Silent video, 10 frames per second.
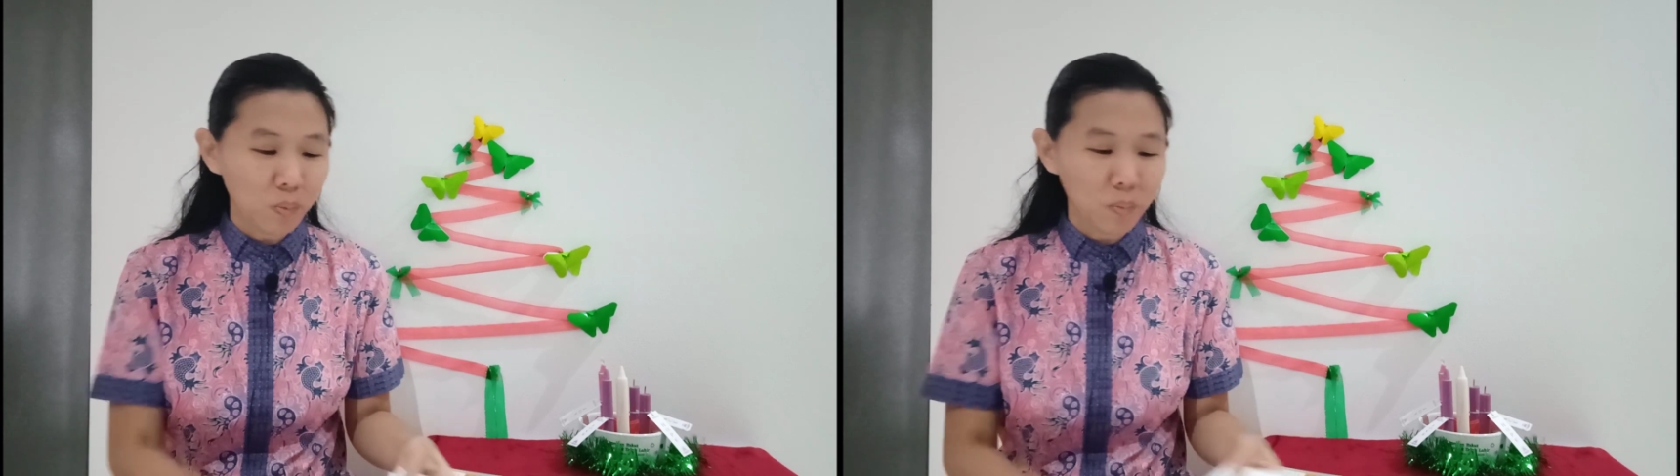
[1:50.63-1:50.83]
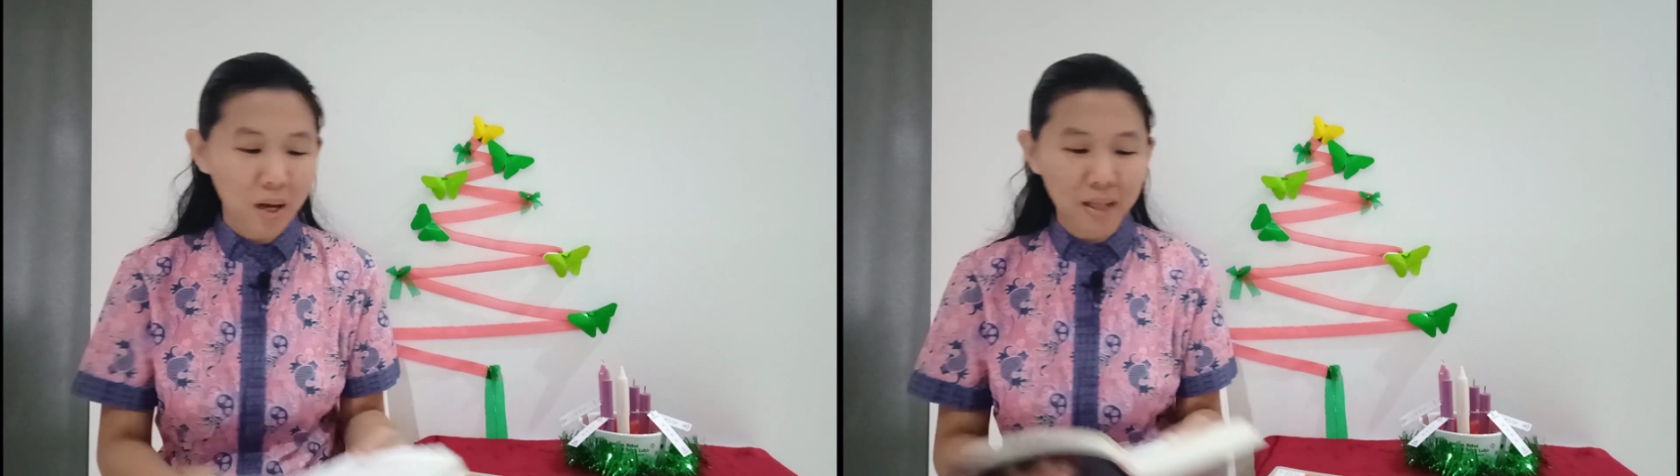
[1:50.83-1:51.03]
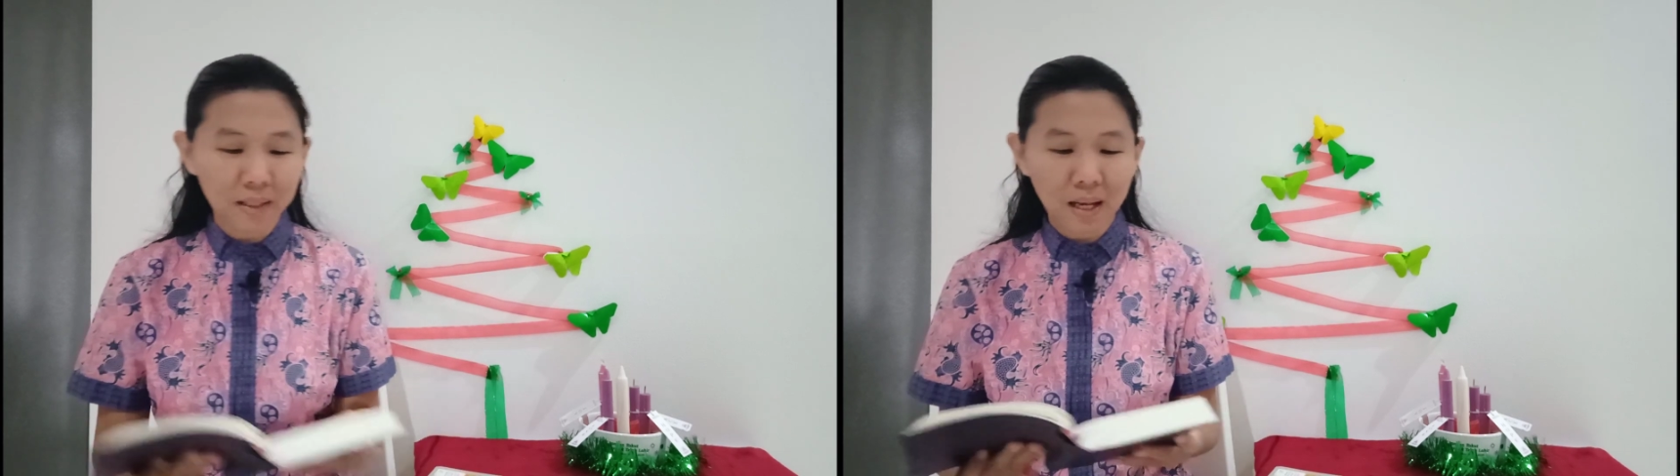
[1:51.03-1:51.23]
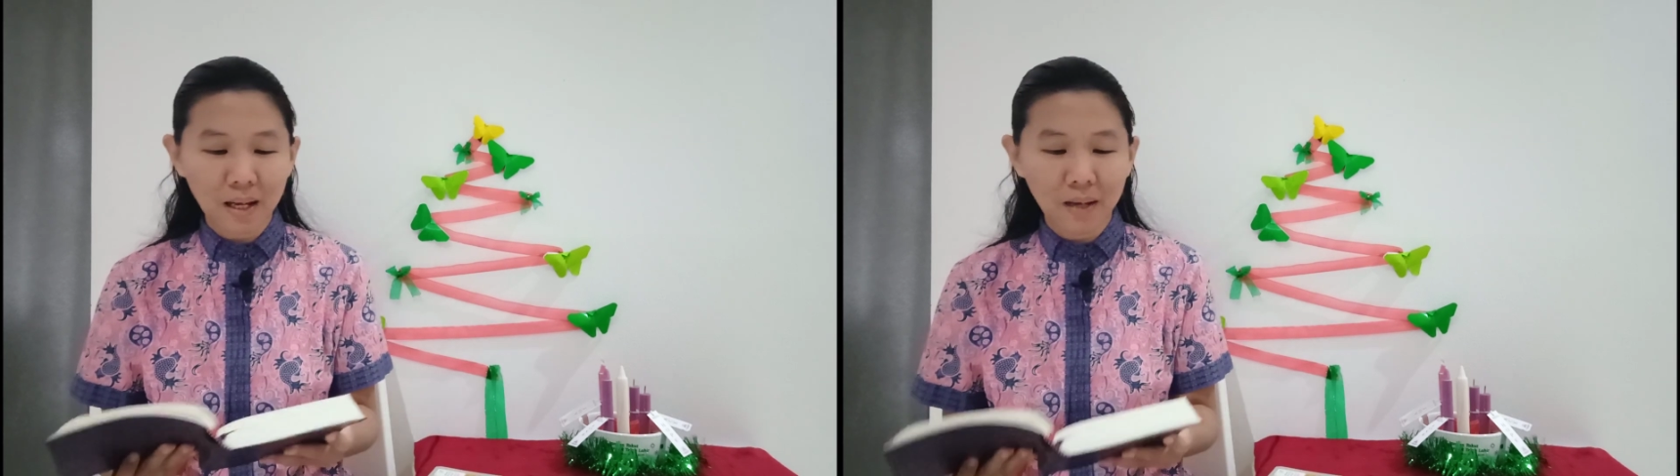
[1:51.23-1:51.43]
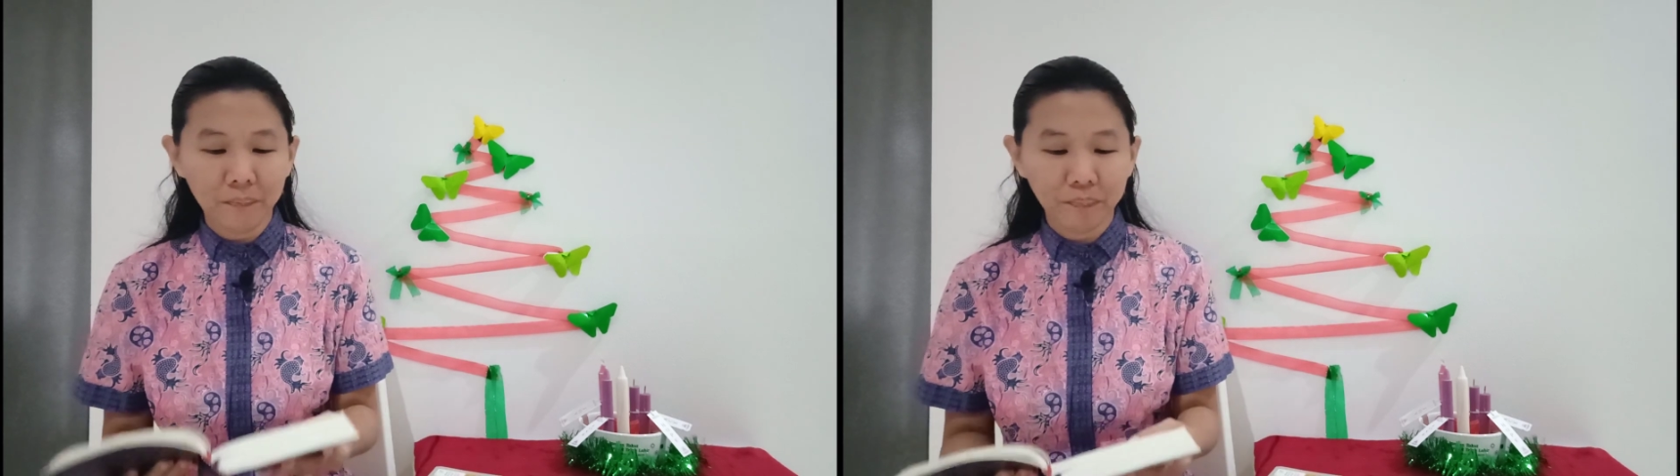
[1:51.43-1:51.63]

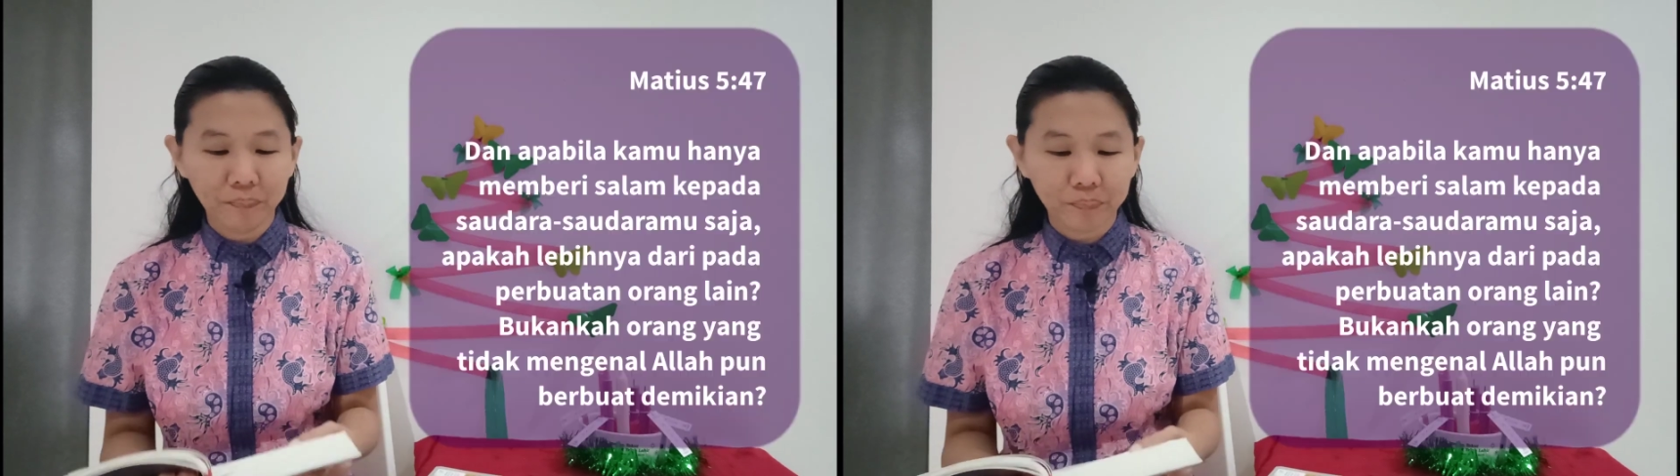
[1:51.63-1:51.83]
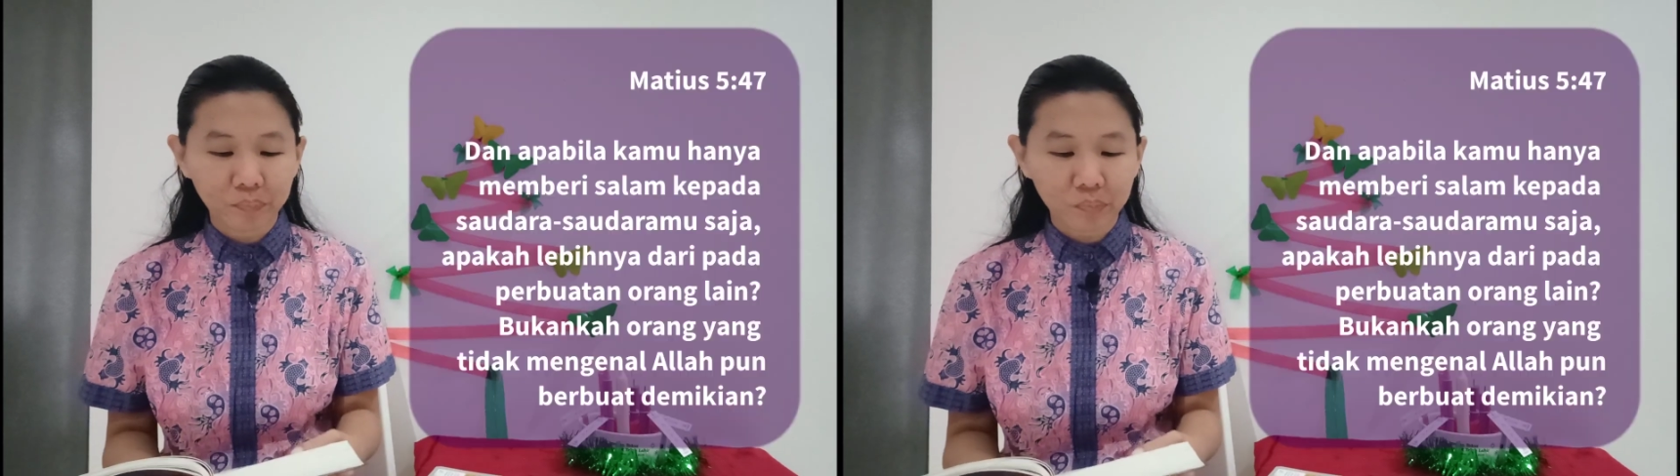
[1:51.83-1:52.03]
mengatakan,